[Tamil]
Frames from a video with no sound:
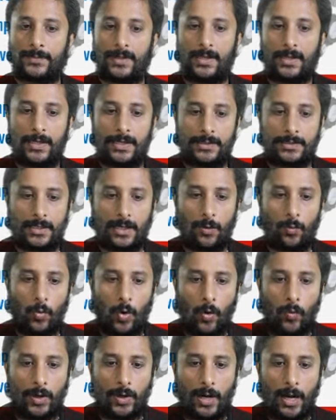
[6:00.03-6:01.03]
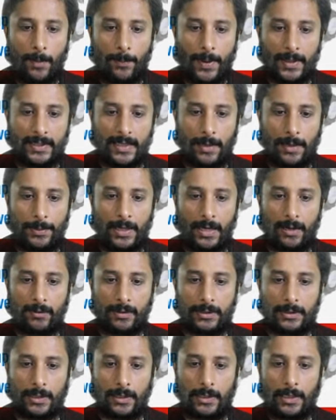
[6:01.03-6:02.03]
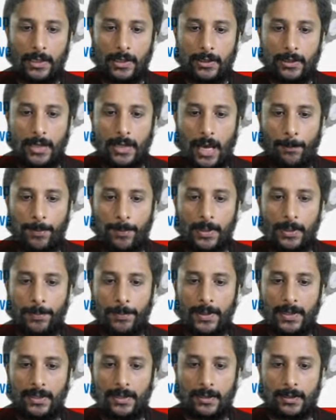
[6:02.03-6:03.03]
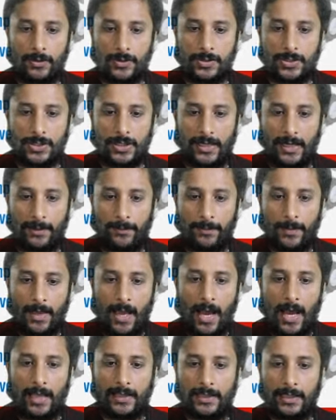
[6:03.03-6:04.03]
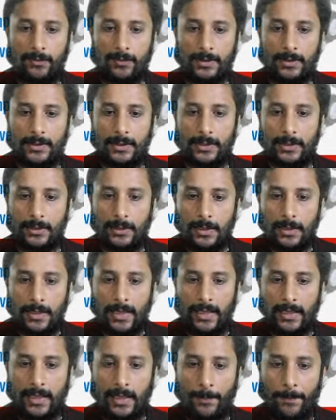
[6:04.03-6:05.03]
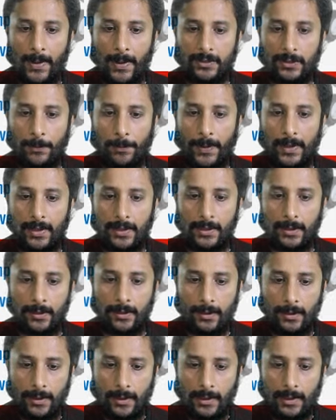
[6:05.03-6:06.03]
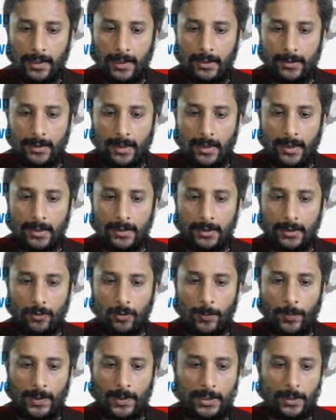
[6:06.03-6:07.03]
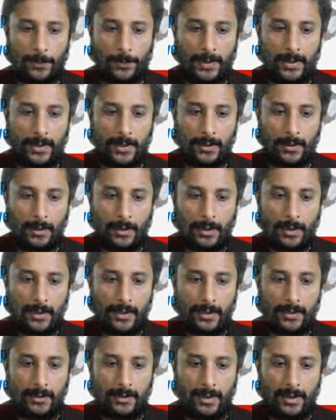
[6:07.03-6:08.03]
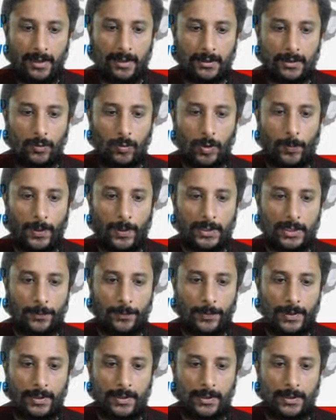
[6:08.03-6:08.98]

சரி ஓவராலாக பார்த்தீங்க அப்படின்னா வந்து நாற்பது பின் இருக்குதுன்னு வச்சுங்களேன் அதில் வந்து இங்கே பத்து பின்னு இந்த இடத்துல ஒரு பத்து பின்னு இந்த இடத்துல ஒரு பத்து பின்னு